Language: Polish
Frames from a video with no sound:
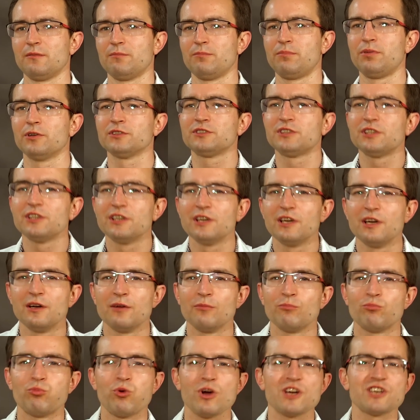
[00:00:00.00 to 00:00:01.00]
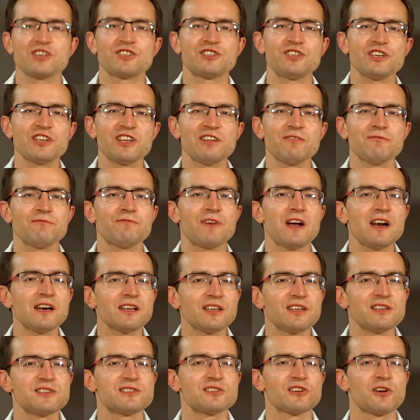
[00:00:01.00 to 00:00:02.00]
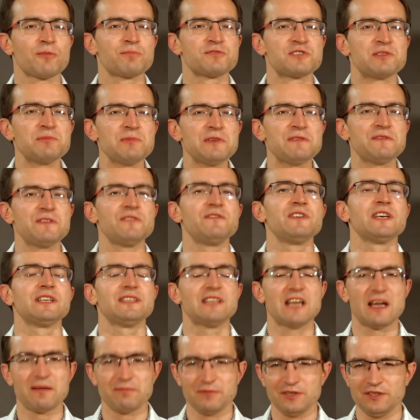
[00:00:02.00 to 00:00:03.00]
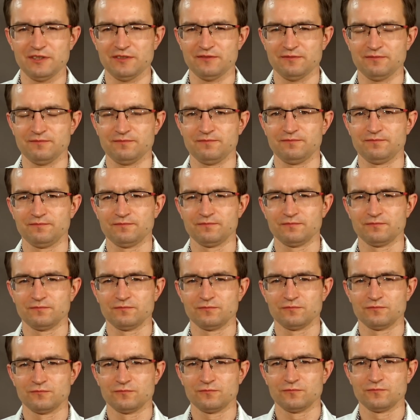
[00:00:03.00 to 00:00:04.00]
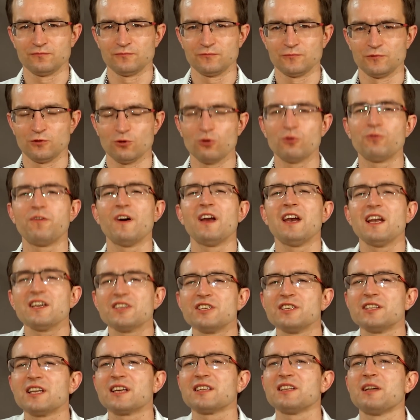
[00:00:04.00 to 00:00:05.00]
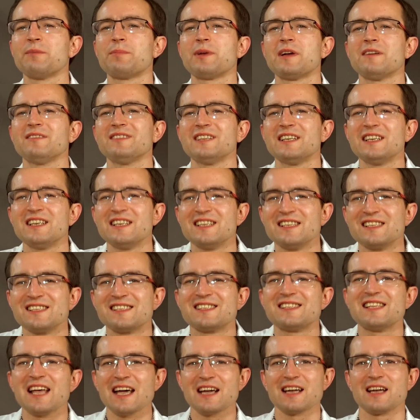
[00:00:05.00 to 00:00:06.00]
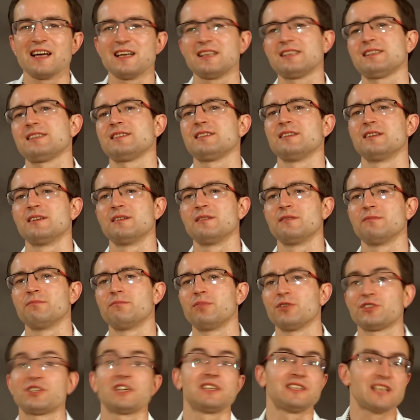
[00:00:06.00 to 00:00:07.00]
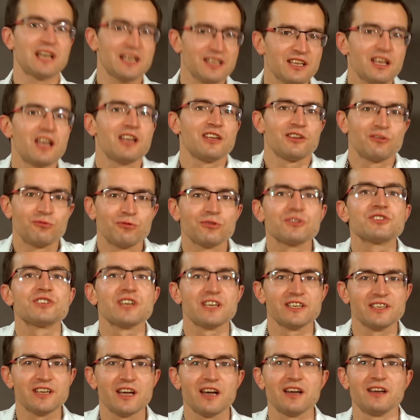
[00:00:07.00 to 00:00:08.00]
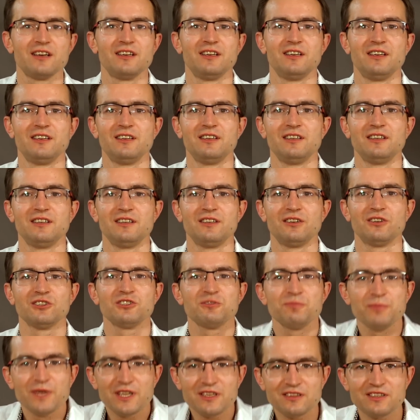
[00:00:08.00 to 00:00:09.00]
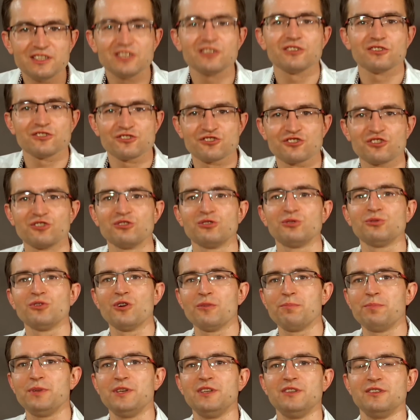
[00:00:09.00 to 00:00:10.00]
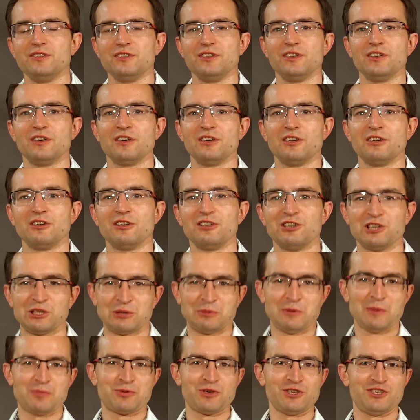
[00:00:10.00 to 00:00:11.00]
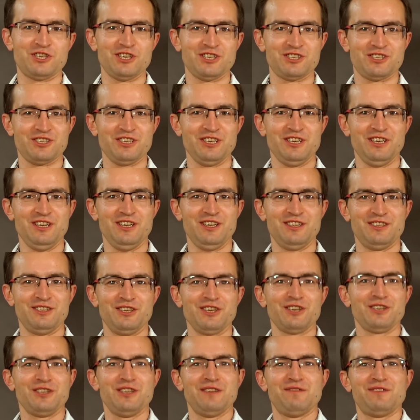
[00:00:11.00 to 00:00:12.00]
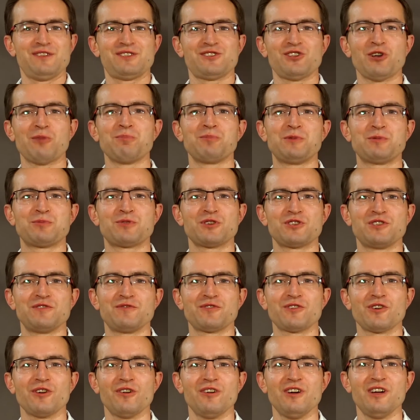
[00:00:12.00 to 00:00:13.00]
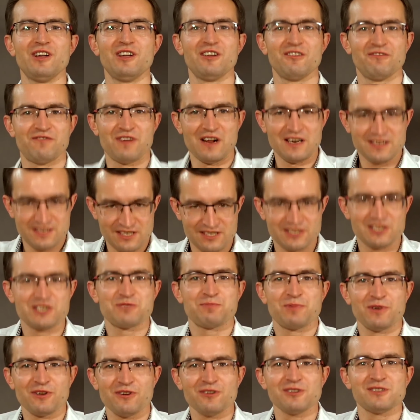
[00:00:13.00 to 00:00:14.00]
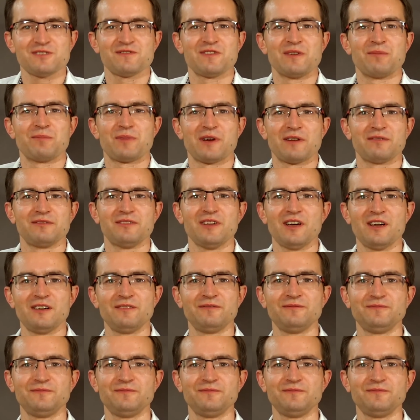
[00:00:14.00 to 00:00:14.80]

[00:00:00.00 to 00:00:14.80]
Pod płaszczykiem walki z obcymi wywiadami uchwala się tak naprawdę zakaz posiadania i głoszenia odmiennych od rządu opinii. No bo przecież nikt nie wystąpi przeciwko walce ze szpiegostwem, prawda?